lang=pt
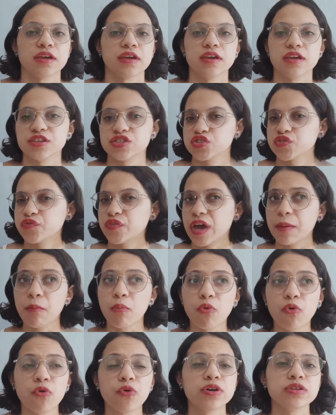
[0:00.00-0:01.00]
Isso vai
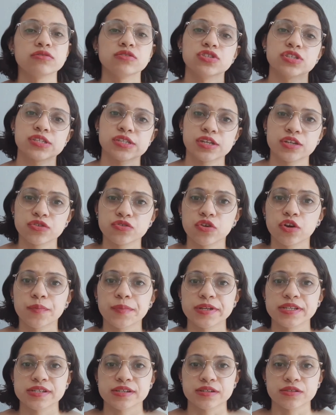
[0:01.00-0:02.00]
muito de escritor
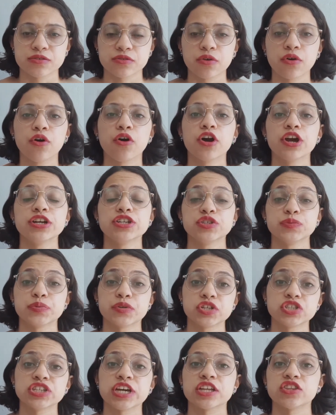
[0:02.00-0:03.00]
para escritor, de
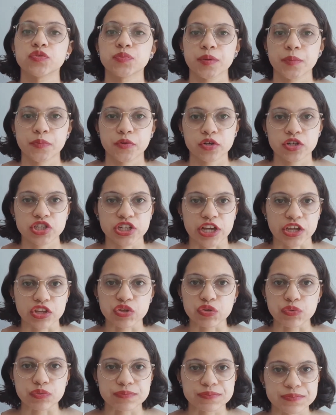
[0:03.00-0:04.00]
projeto para
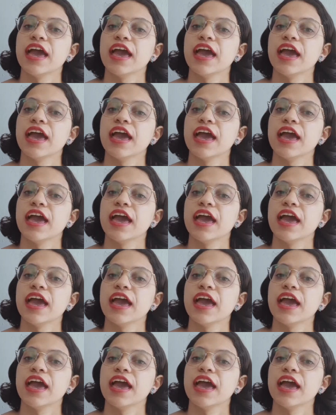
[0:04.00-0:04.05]
projeto.